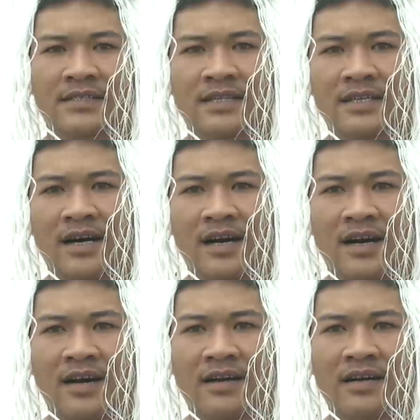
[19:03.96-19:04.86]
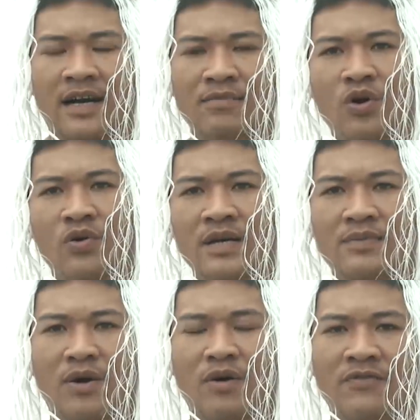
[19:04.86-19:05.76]
thì à, cán bộ
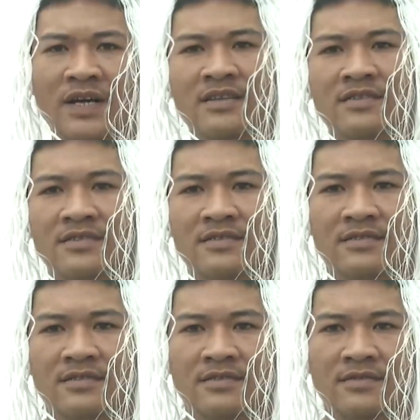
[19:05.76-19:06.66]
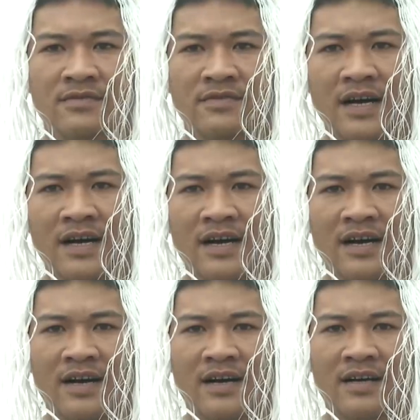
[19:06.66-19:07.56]
kiếp tàu học viên
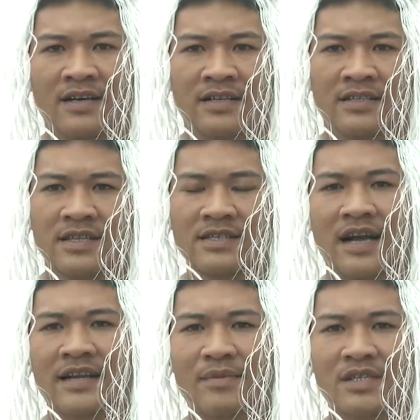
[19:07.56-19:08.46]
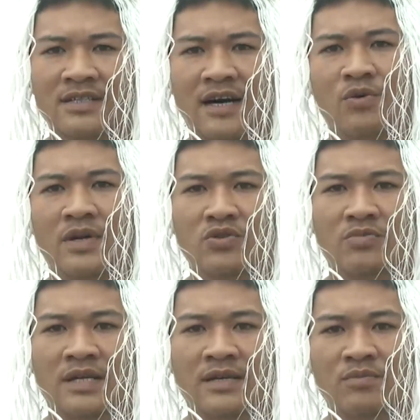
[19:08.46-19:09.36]
và tất cả anh em ở trên tàu đã
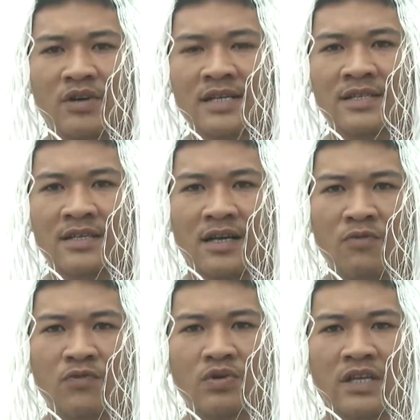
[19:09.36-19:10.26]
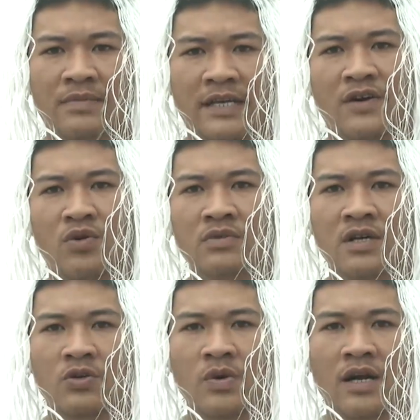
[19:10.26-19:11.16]
chuẩn bị một cách rất là công phu tỉ mỉ và cũng
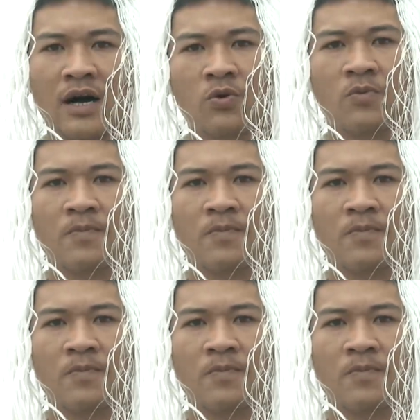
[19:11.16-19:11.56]
tương đối là lâu.